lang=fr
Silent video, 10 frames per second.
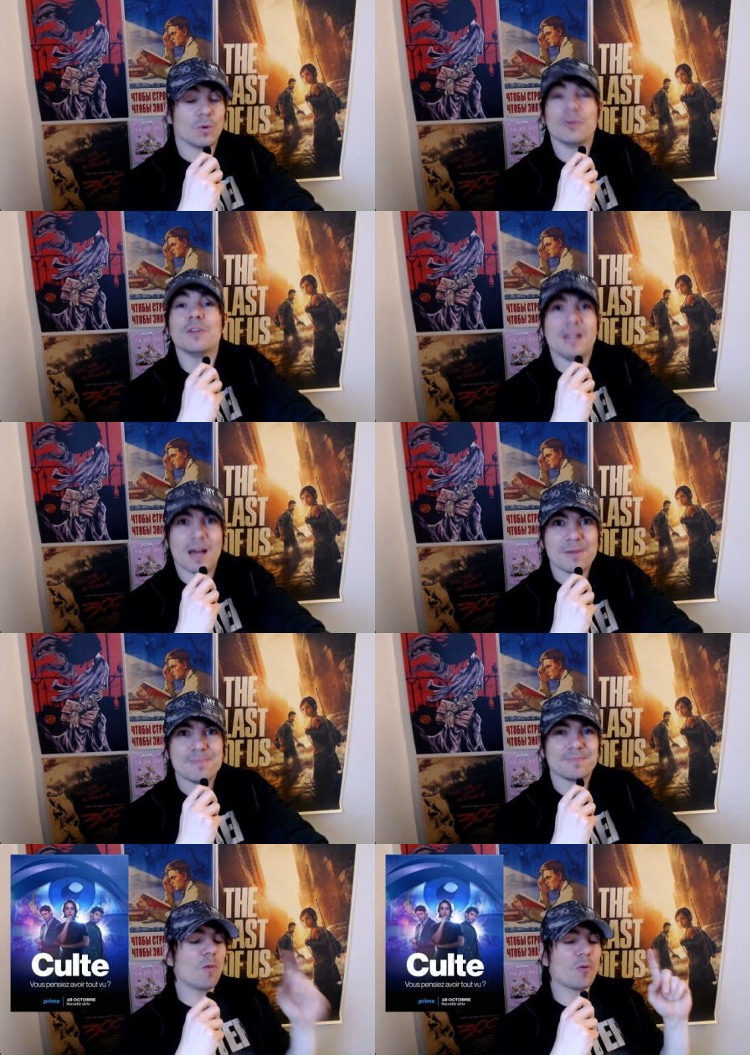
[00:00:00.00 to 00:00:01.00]
on en est là.
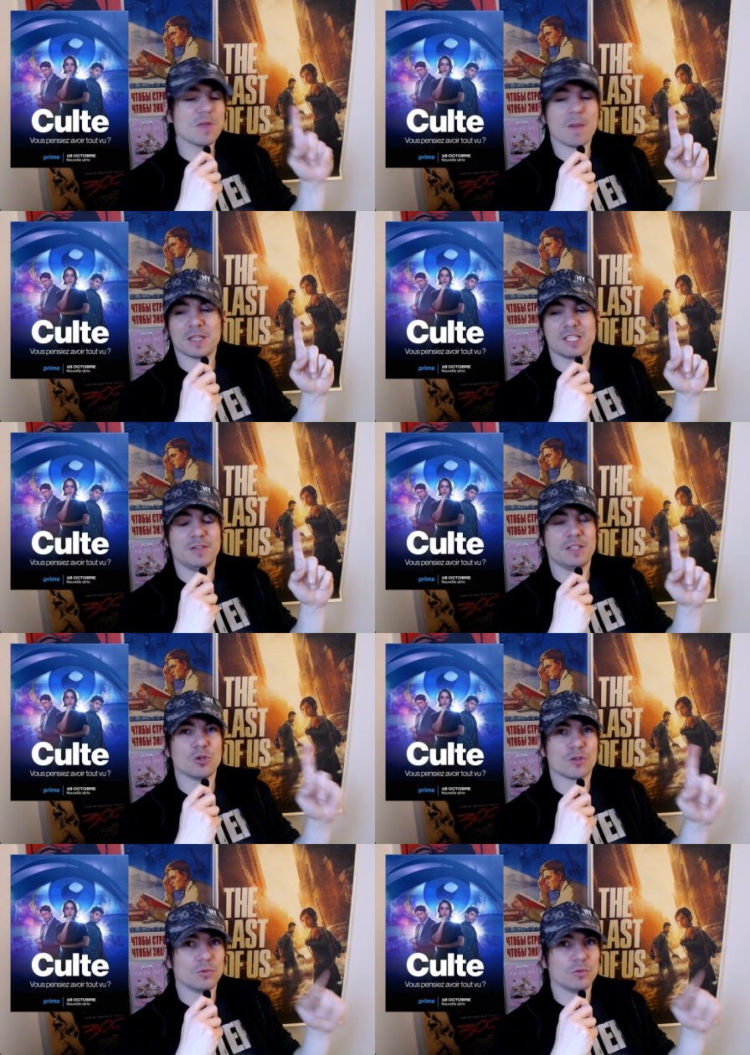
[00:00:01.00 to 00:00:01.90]
En première partie de vidéo,